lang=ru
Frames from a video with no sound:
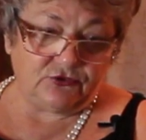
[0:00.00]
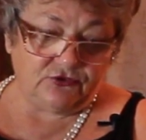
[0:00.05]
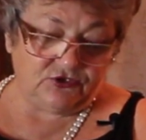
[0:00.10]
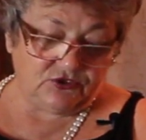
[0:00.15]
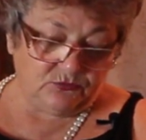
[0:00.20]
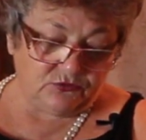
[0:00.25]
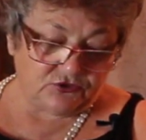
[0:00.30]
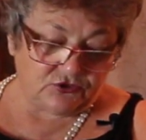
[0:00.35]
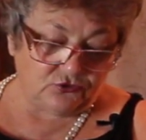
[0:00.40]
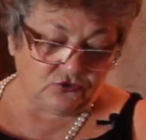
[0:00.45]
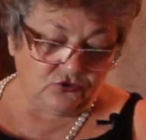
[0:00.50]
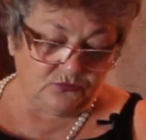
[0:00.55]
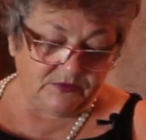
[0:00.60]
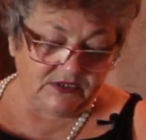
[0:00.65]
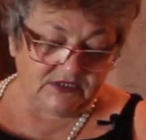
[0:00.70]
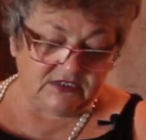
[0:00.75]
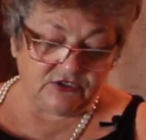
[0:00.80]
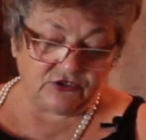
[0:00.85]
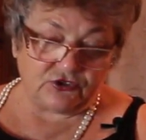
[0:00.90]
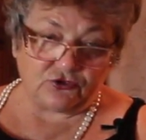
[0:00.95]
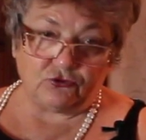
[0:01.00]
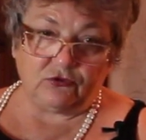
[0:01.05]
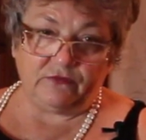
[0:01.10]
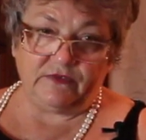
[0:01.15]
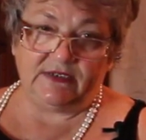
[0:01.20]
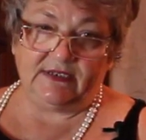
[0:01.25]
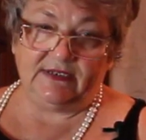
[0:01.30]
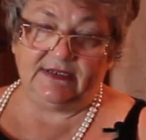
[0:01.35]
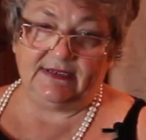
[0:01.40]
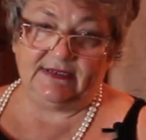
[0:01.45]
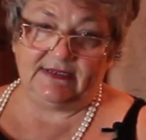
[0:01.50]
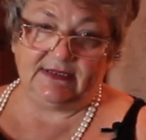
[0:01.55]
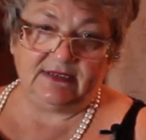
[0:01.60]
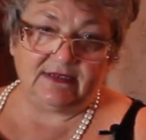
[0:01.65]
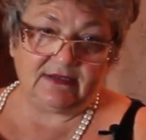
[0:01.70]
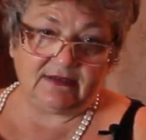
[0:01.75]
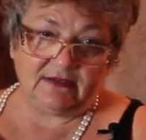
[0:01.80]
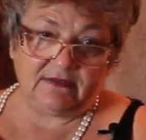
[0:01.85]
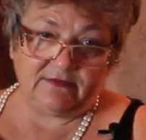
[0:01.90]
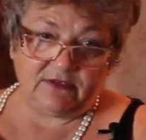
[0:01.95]
То есть можно купить дешевый
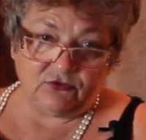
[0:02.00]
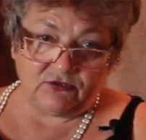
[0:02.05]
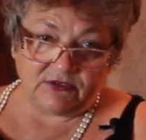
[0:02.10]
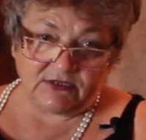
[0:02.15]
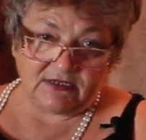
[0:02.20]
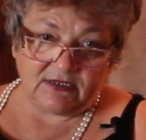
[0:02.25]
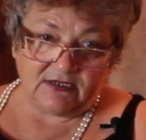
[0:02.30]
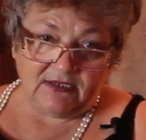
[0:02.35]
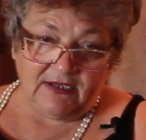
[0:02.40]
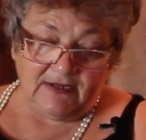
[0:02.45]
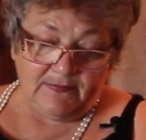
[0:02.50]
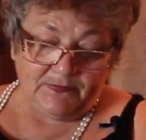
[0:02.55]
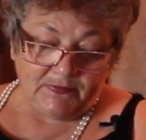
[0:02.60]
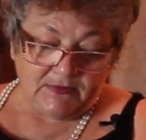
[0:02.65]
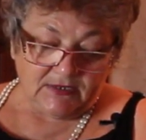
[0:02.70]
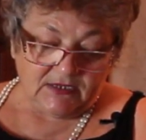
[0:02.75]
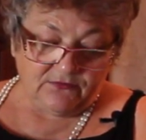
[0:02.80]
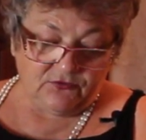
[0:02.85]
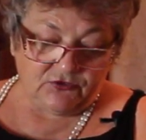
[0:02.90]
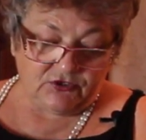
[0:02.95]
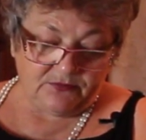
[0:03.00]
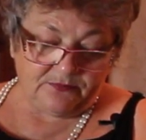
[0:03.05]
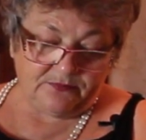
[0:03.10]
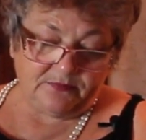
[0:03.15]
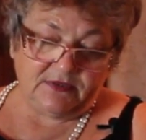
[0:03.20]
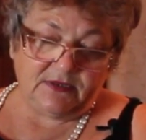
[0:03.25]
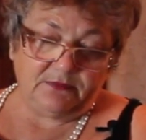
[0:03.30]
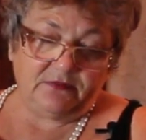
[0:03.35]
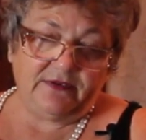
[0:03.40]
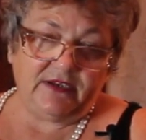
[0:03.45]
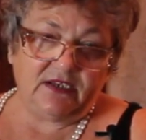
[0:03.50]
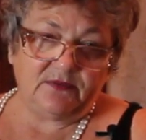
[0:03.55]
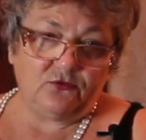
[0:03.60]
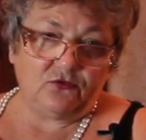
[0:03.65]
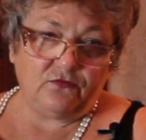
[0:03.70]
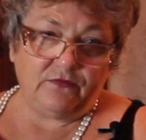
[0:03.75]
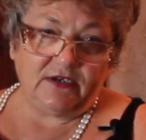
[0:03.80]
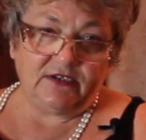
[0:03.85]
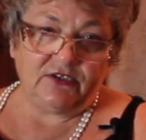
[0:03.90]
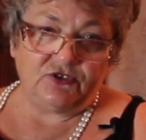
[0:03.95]
кондиционер для волос, вот, и добавлять
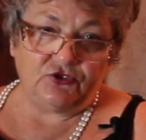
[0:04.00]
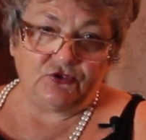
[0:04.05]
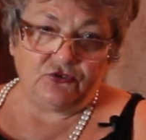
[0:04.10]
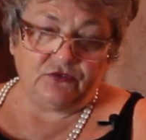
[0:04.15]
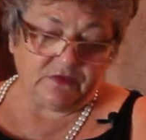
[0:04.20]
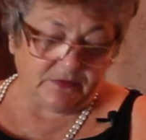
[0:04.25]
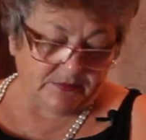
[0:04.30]
буквально чуть-чуть.